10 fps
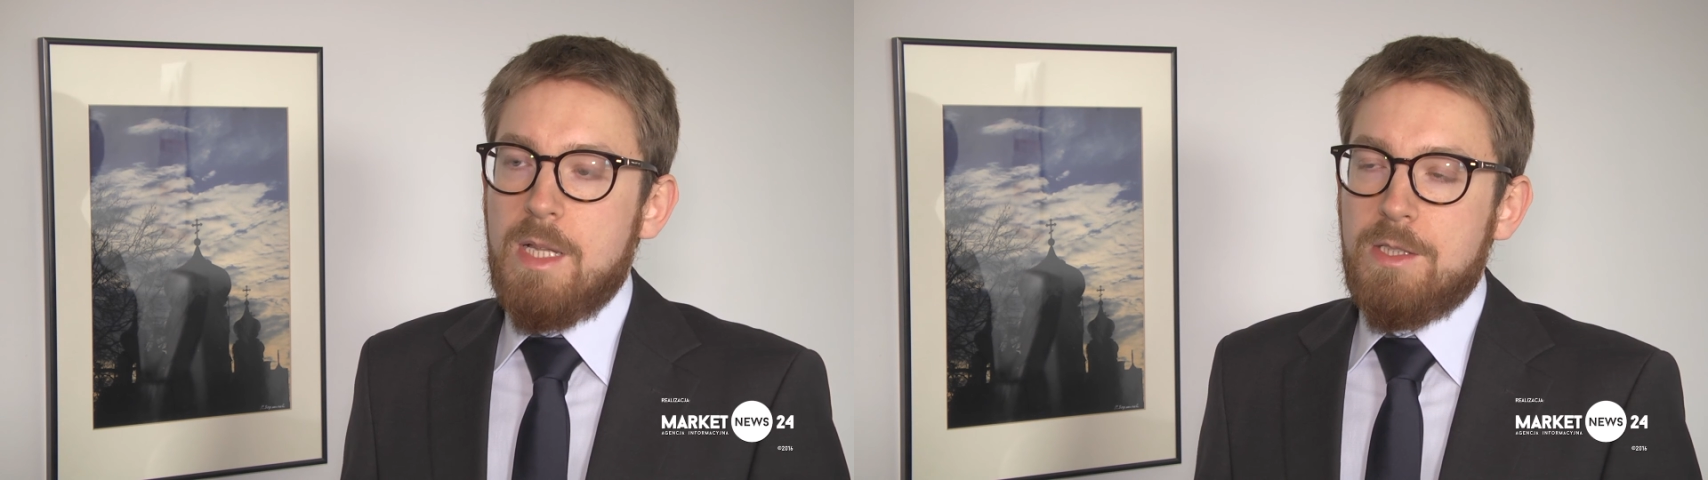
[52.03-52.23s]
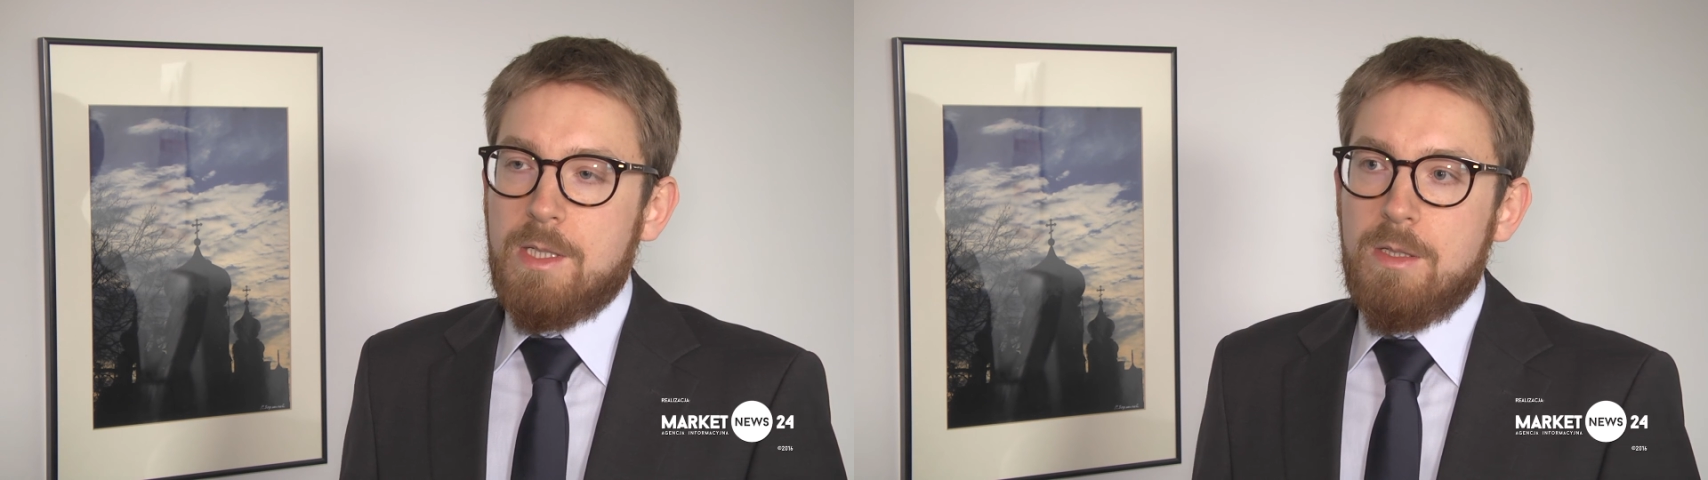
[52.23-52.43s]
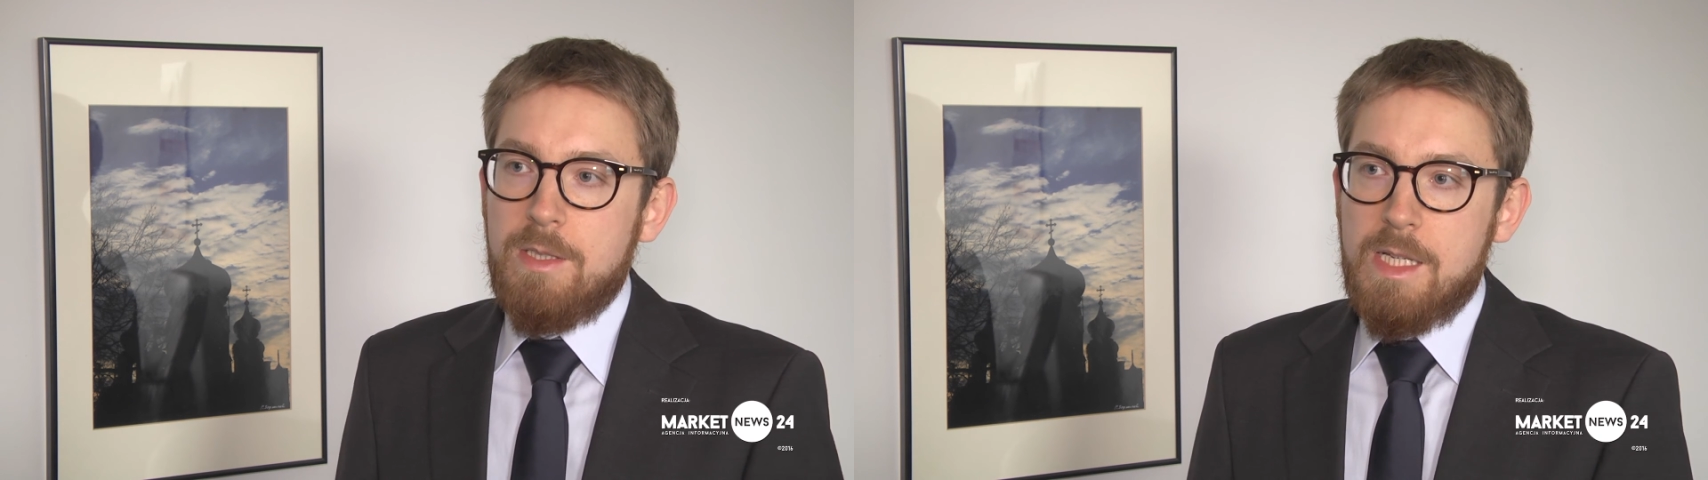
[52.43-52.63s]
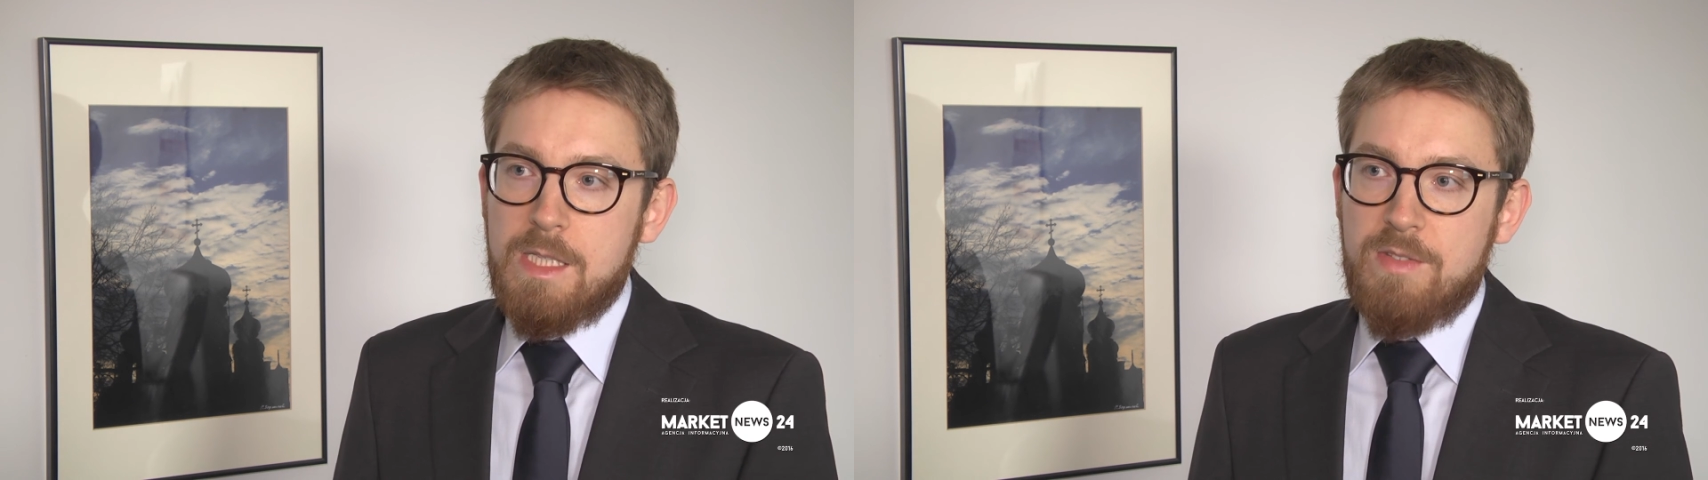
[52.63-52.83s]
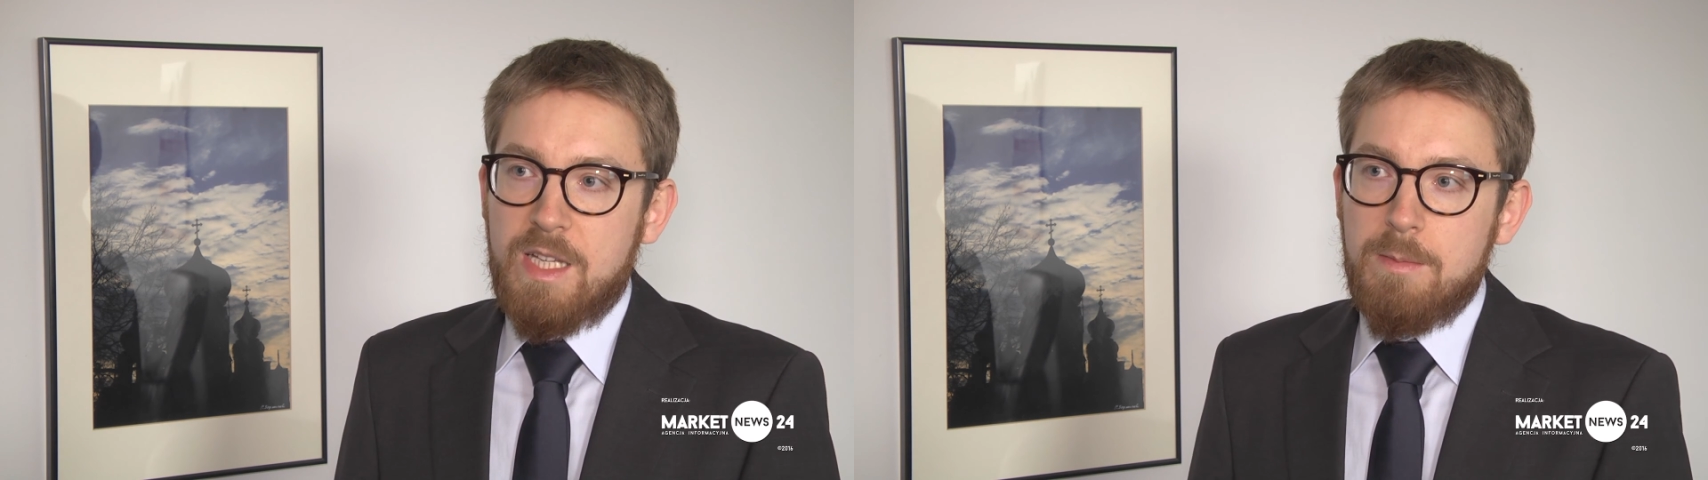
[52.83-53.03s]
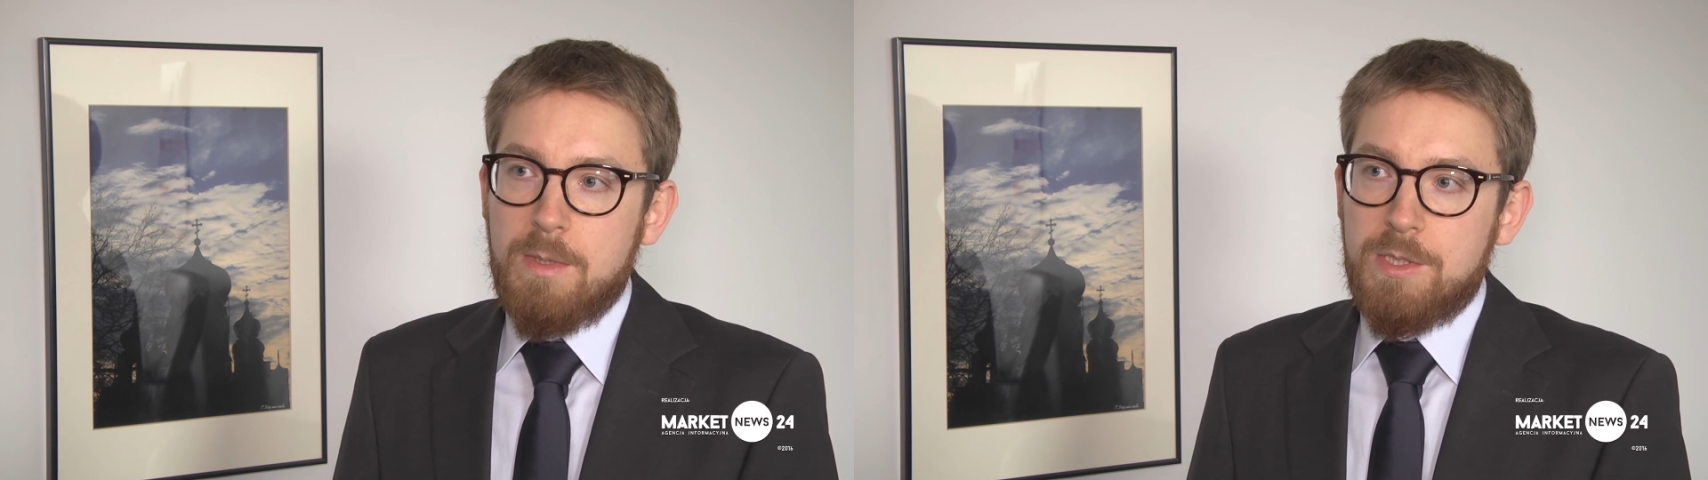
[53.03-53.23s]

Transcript: dlaczego jest w takim